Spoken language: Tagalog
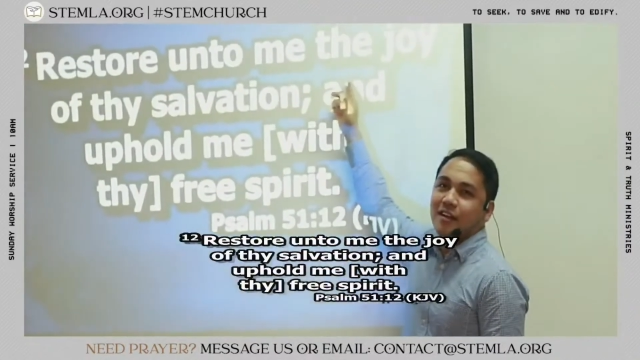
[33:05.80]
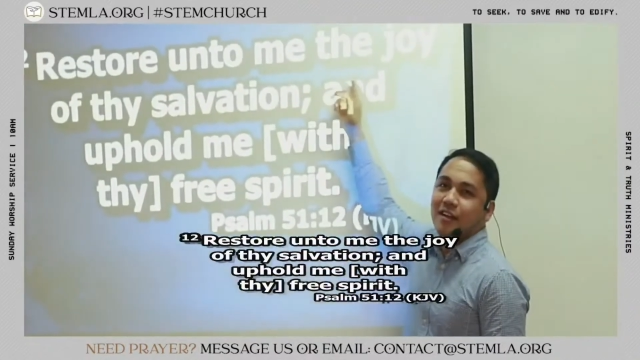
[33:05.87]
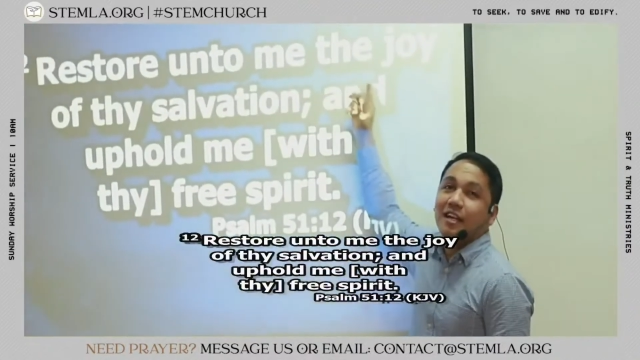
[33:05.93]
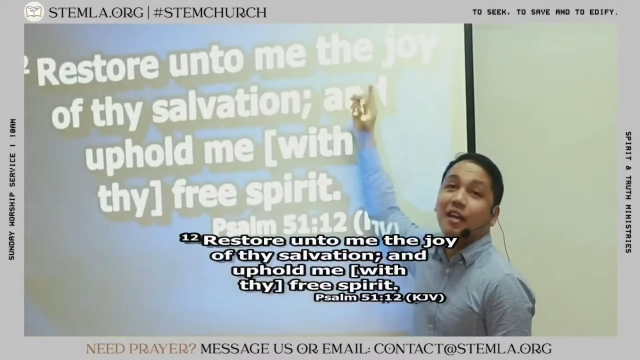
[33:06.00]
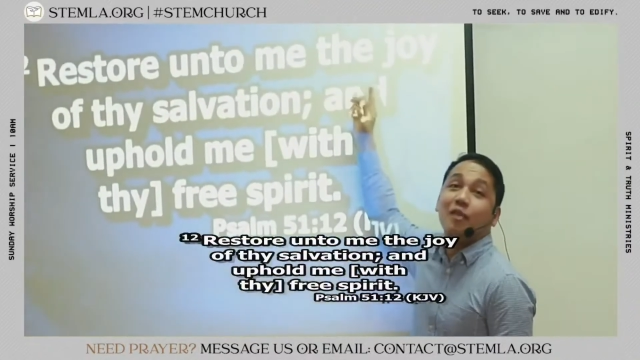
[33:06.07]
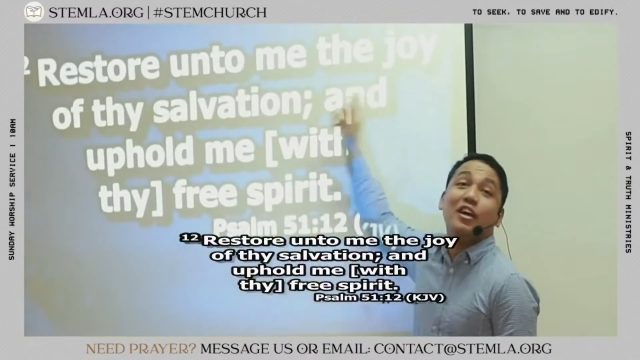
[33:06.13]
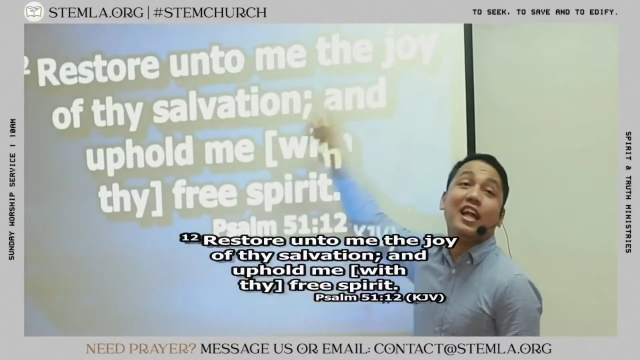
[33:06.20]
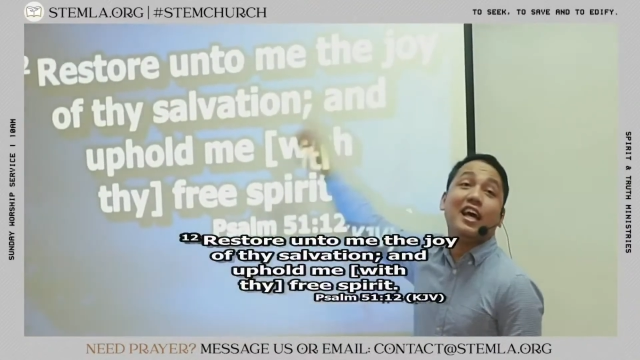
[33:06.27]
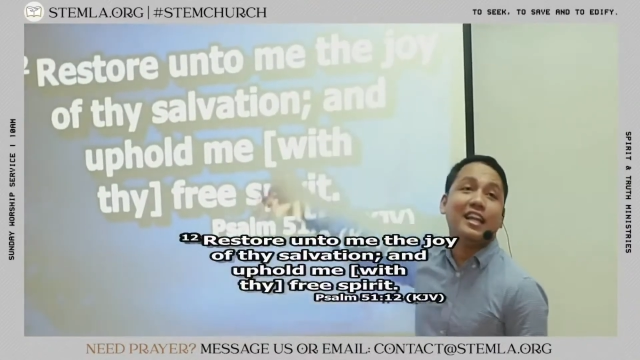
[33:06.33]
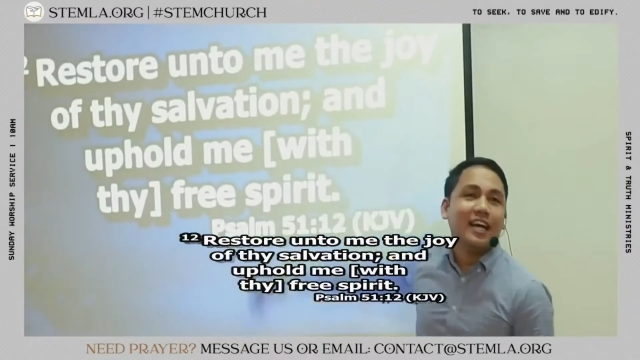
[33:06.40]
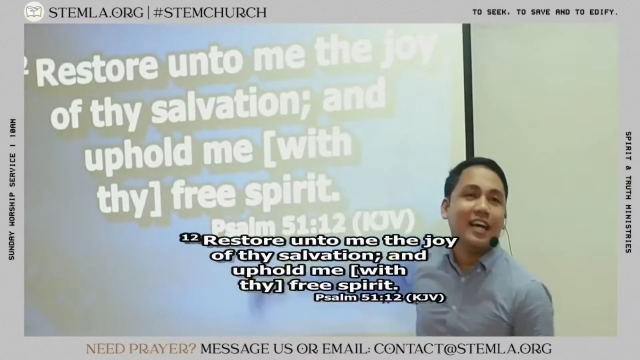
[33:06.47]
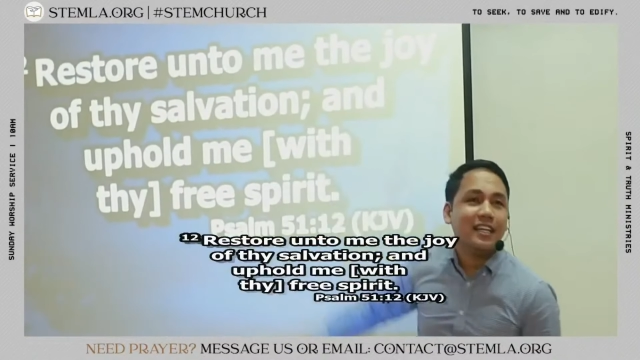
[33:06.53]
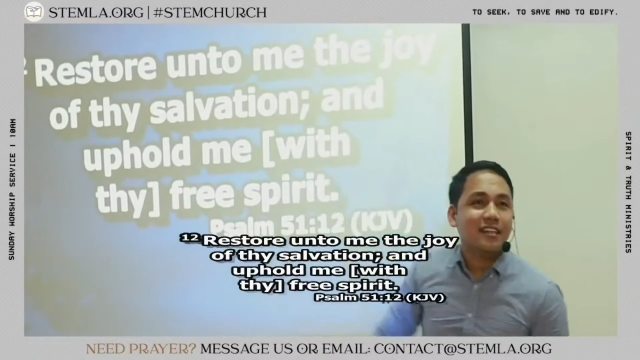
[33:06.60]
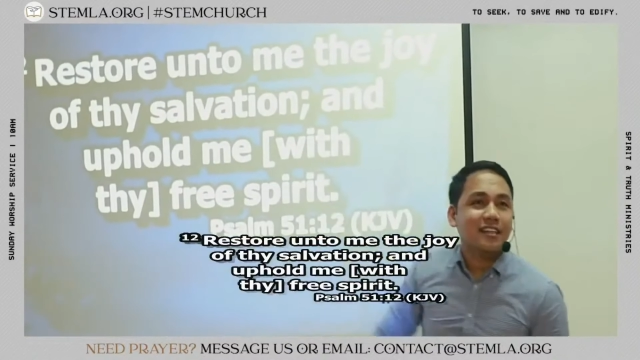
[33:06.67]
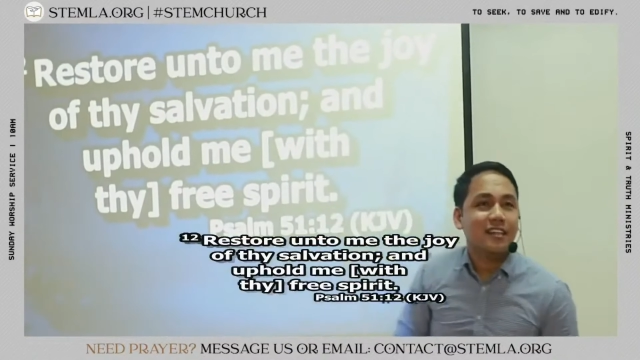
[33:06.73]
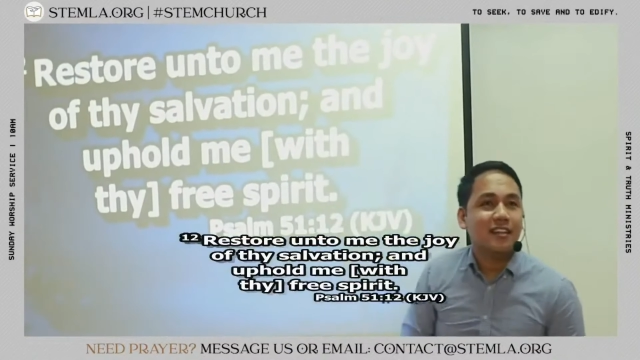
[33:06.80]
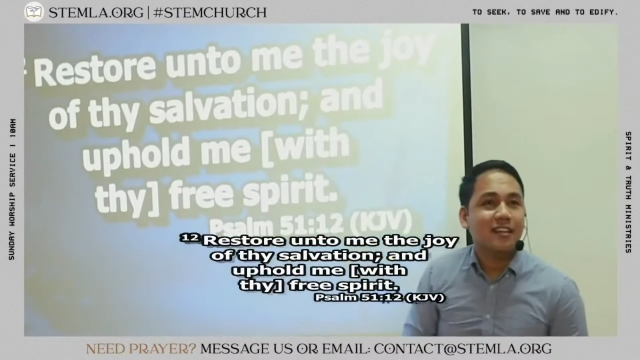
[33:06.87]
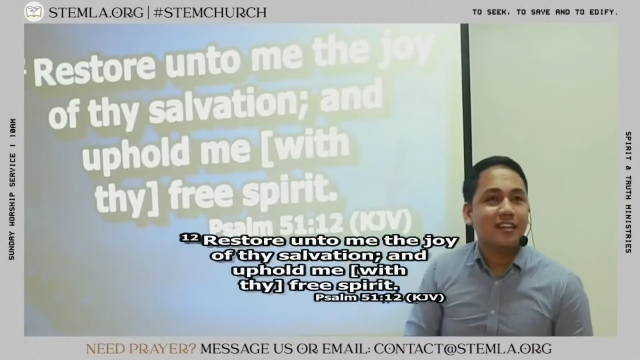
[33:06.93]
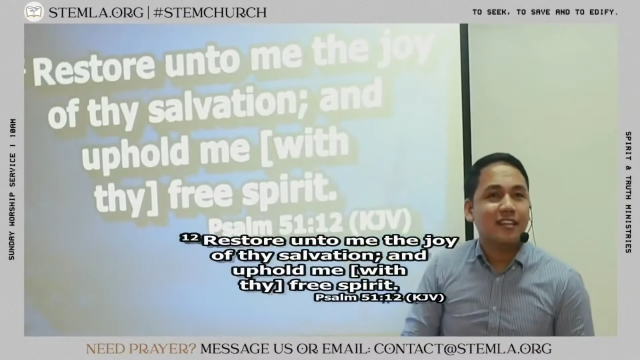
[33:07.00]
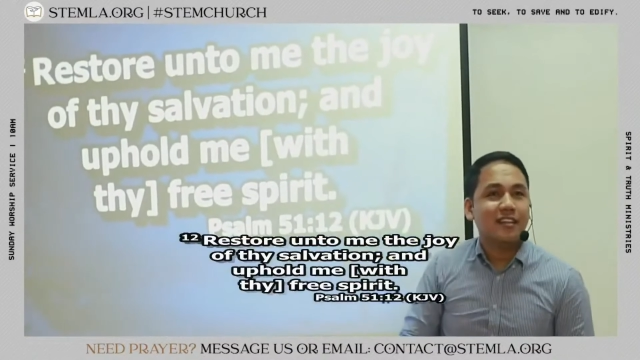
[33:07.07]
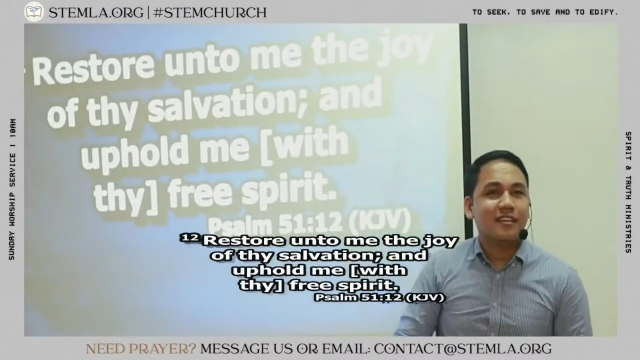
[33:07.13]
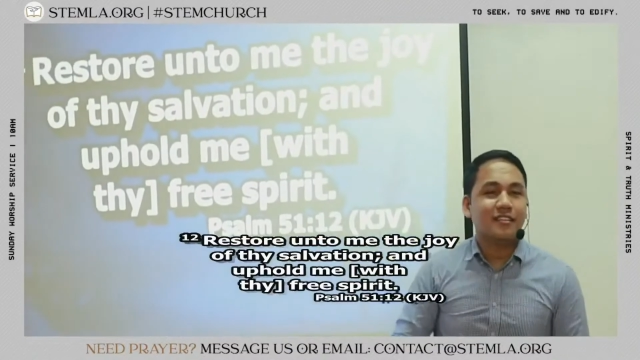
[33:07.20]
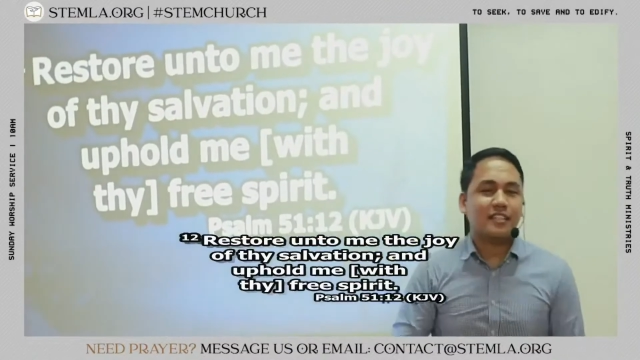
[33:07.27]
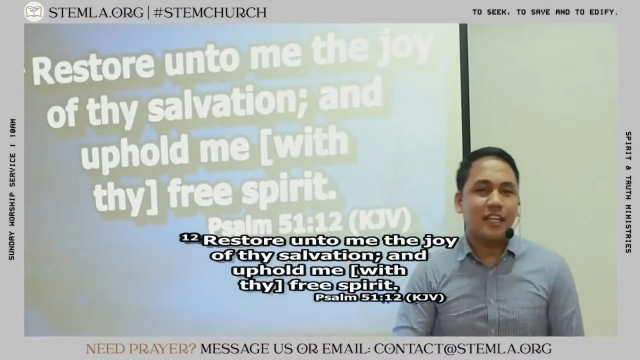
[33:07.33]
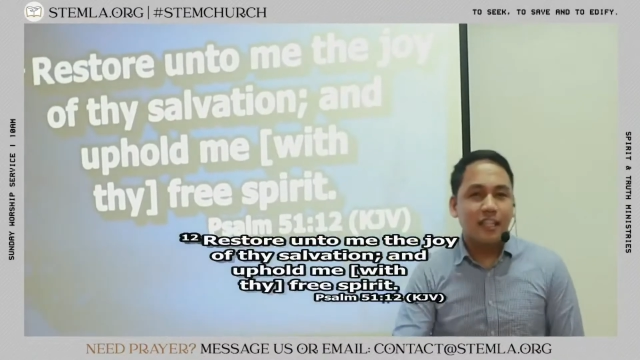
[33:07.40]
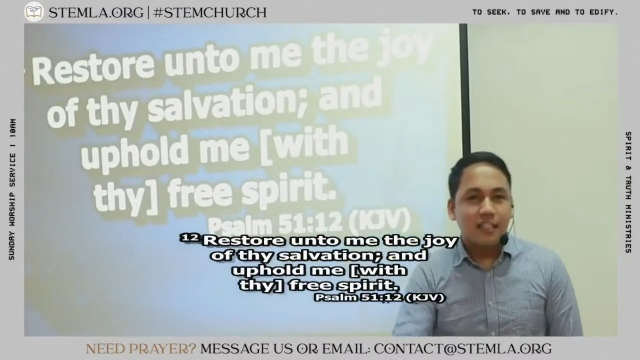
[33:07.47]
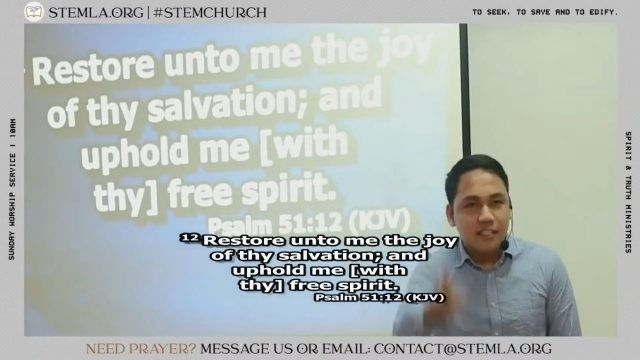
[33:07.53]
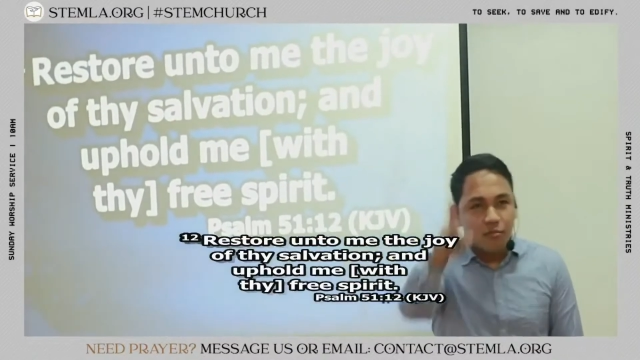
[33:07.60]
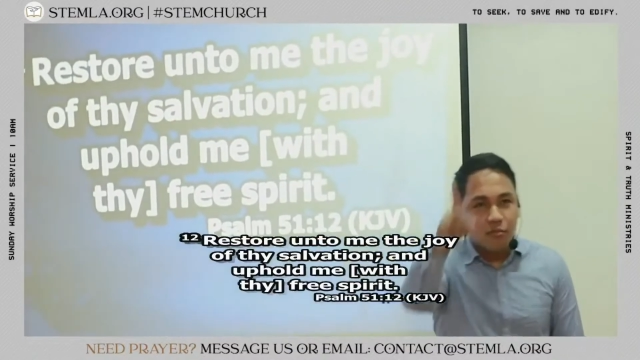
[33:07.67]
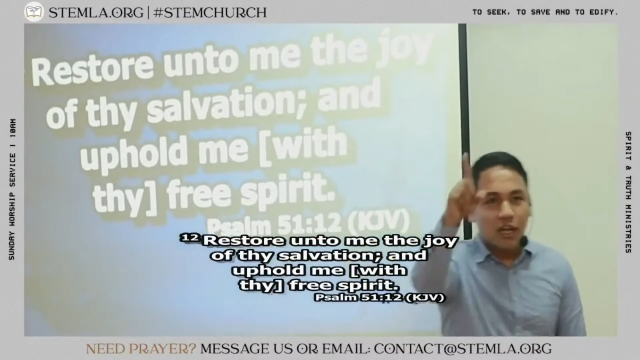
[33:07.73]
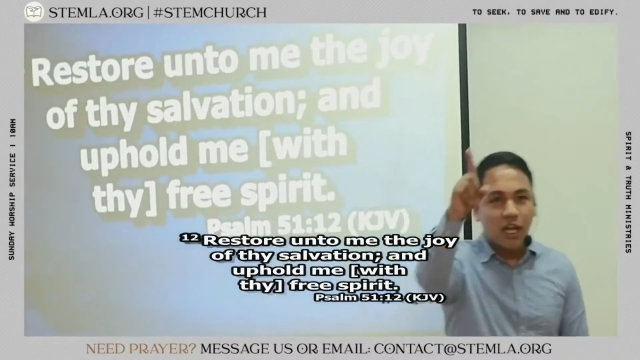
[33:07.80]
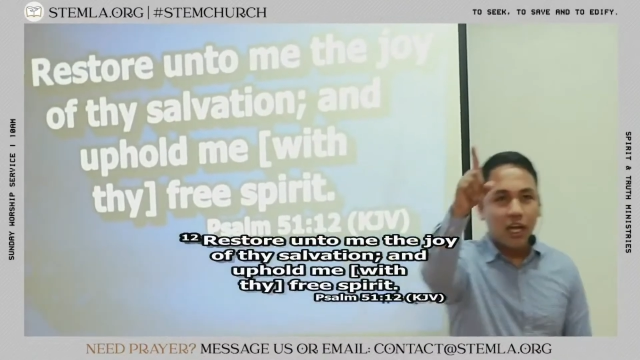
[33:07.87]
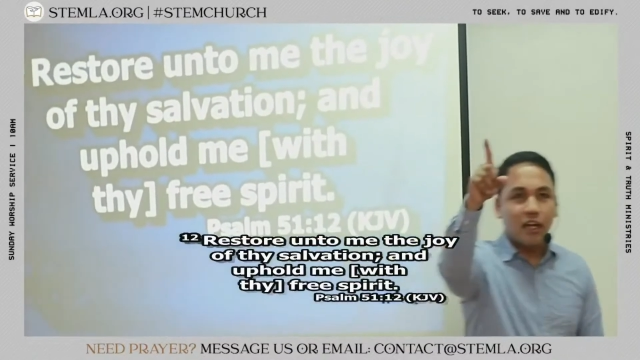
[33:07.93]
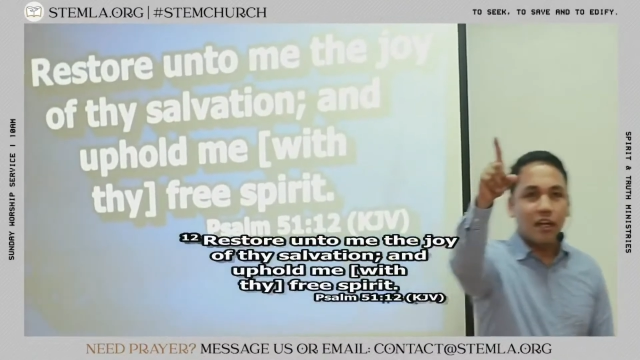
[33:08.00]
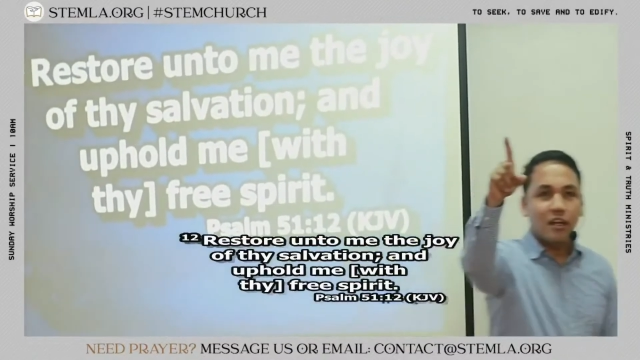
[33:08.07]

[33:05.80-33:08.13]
Nawala lahat. Saan nagsimula?